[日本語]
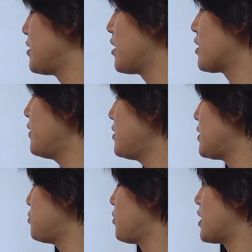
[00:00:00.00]
に関わって
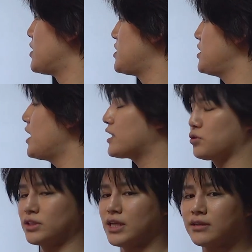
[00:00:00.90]
きそうな感じになんか
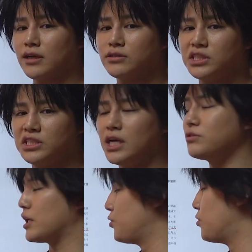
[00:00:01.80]
ちょっと錯覚しちゃ
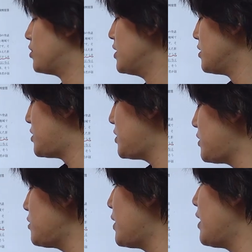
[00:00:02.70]
うけど
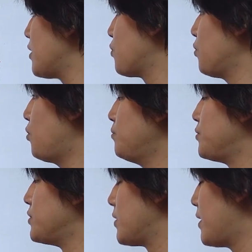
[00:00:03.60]
実はこの本
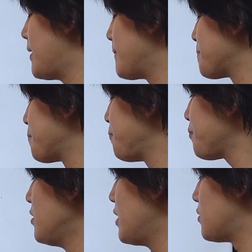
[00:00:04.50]
文では
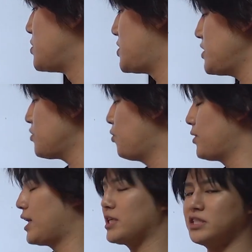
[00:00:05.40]
あの人口
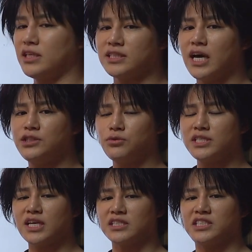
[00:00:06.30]
の話って最初で
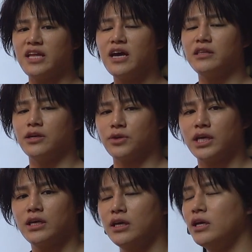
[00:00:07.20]
しかしてないんだよ
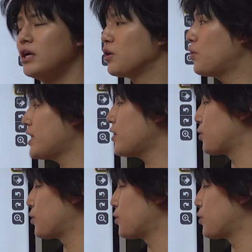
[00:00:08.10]
ね。これ結